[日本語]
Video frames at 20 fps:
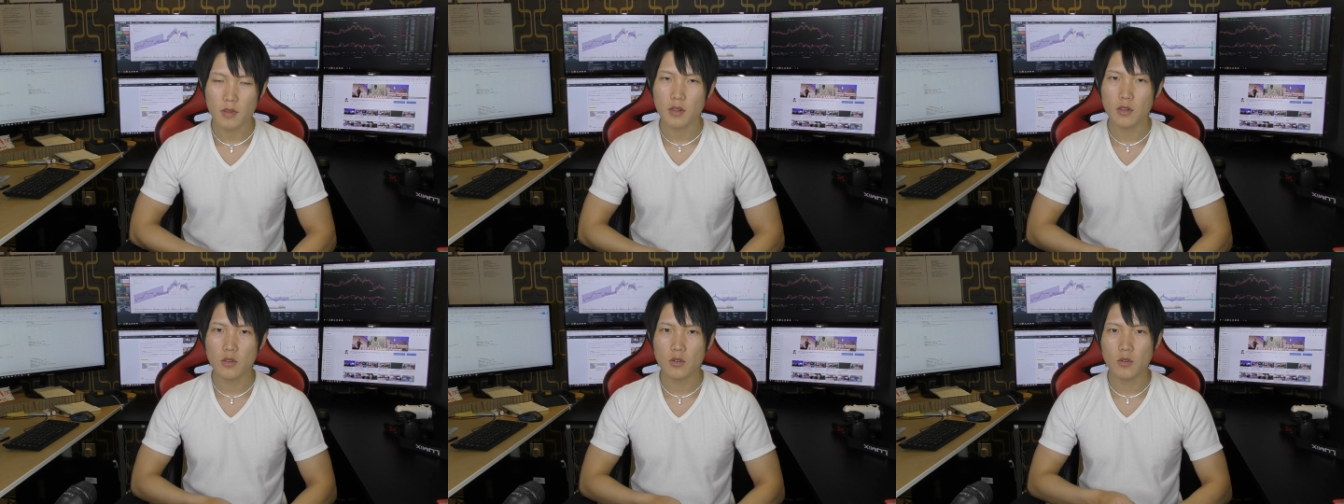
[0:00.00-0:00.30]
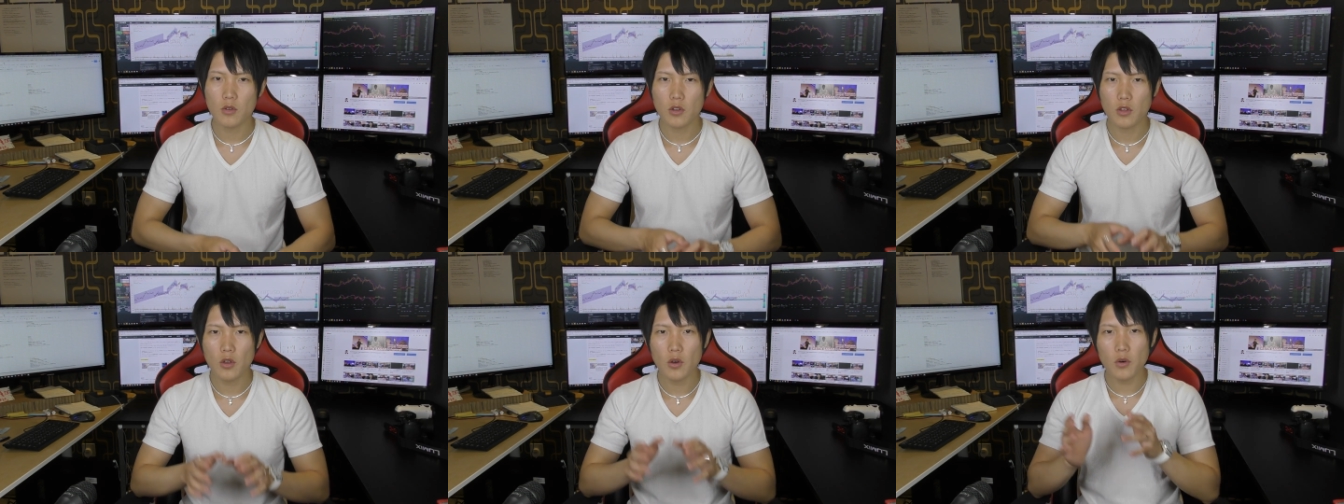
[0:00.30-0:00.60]

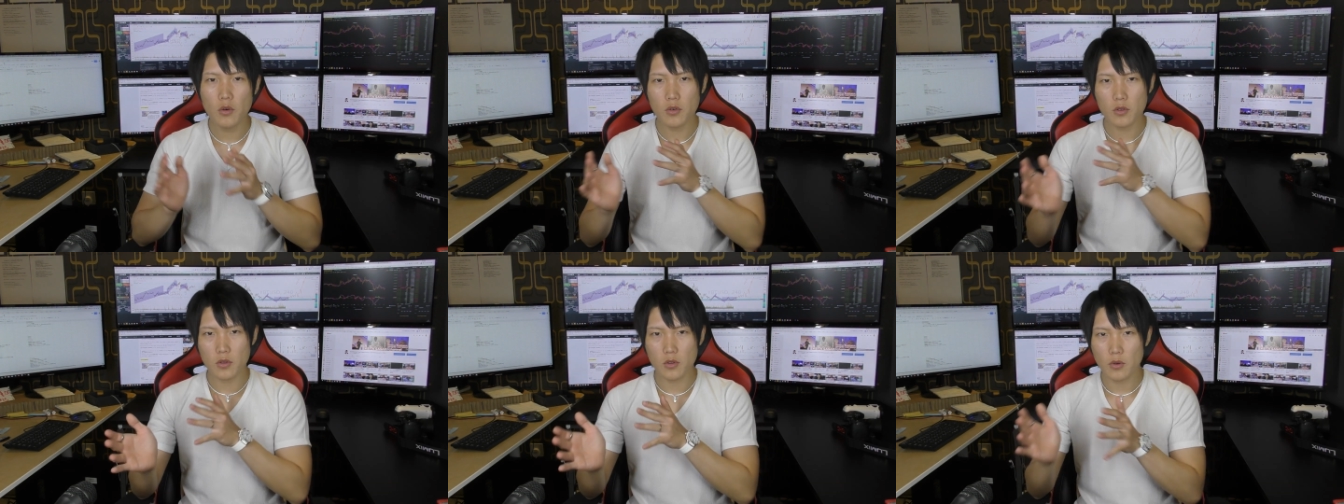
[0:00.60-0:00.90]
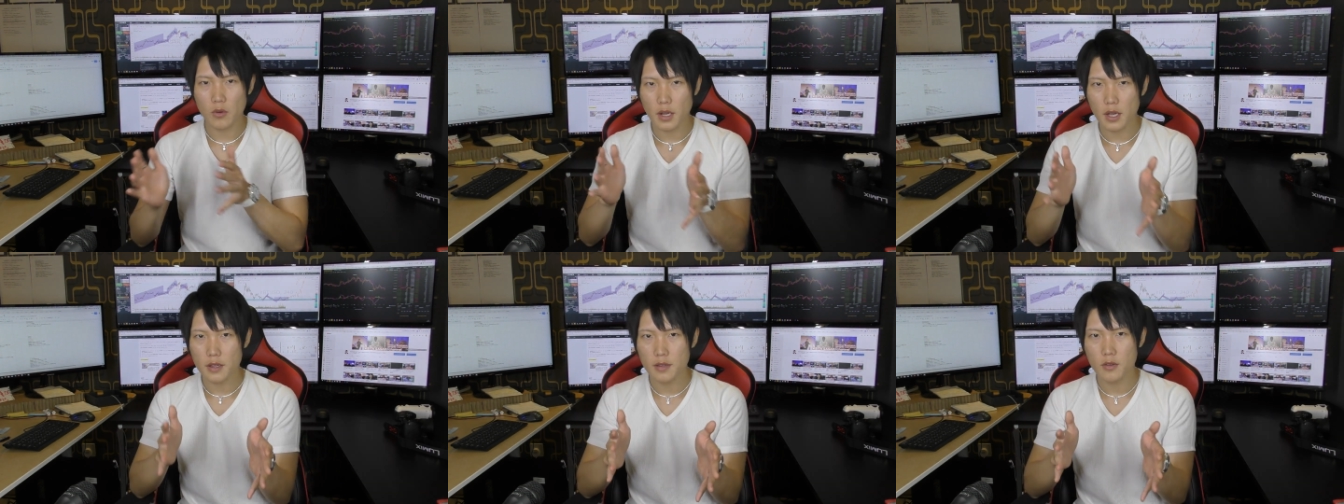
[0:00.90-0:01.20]
その恐怖
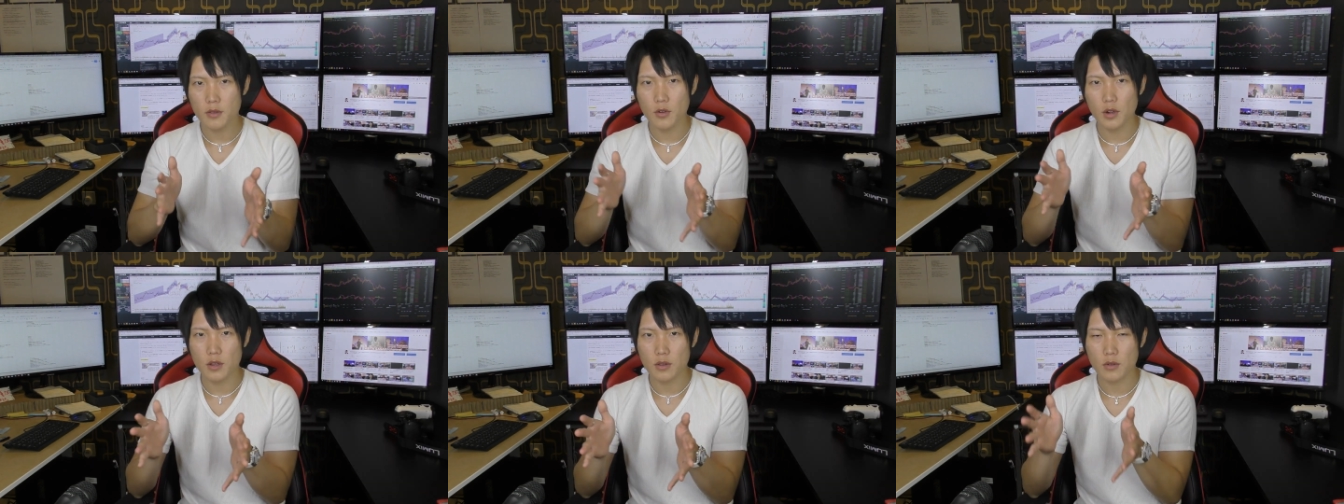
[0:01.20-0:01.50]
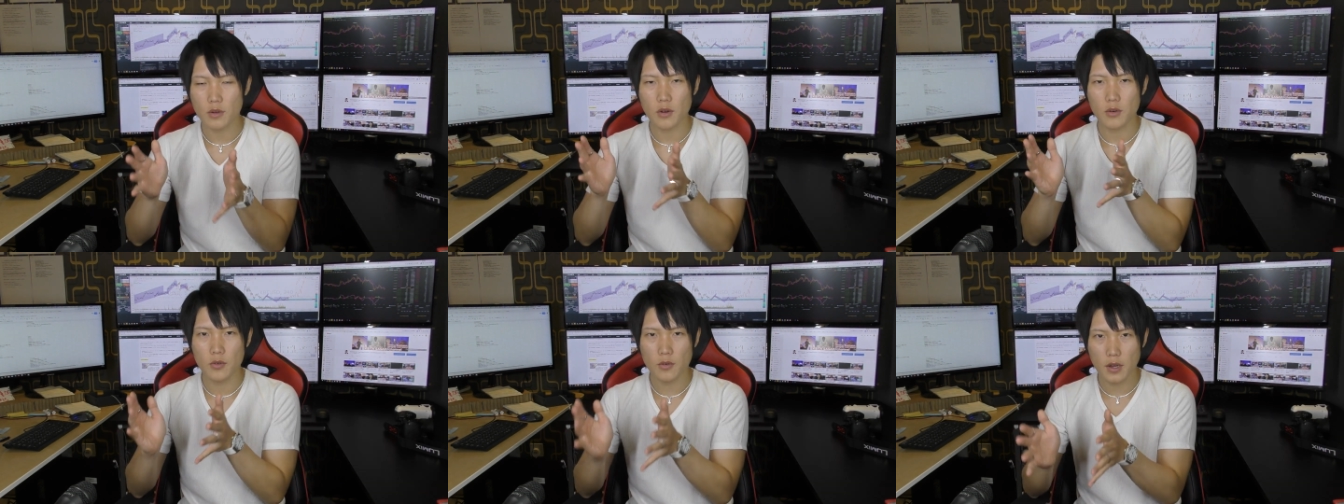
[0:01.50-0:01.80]
とかストレス
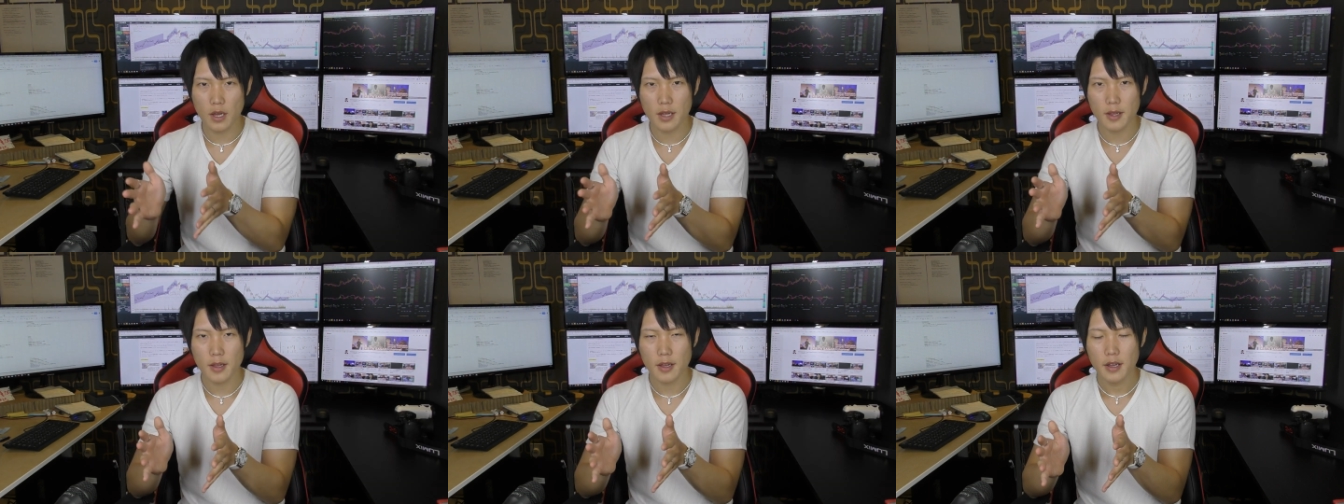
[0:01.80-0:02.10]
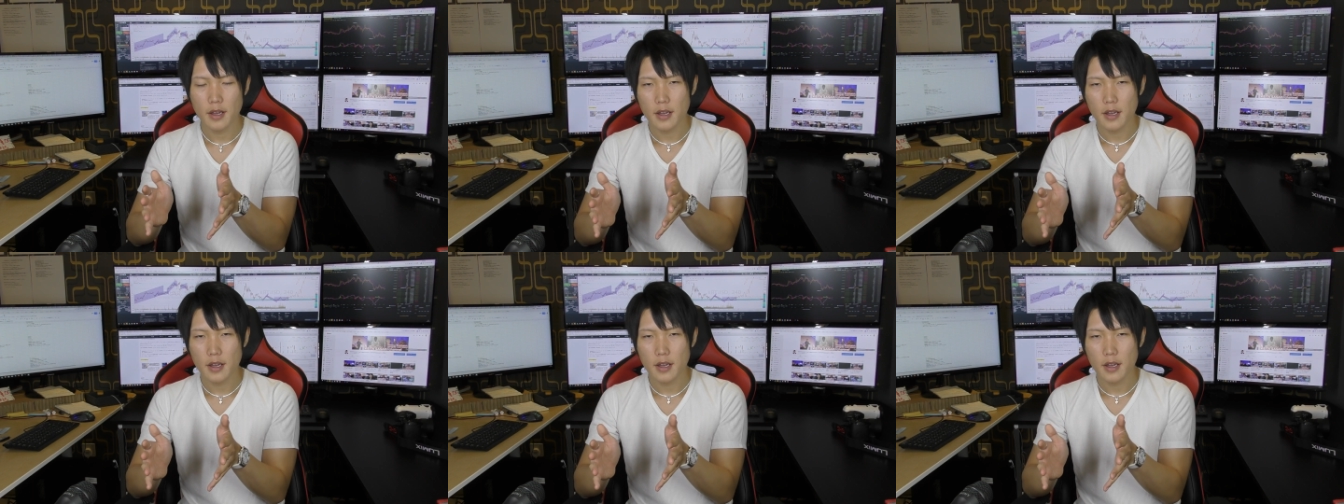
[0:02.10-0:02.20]
とか不安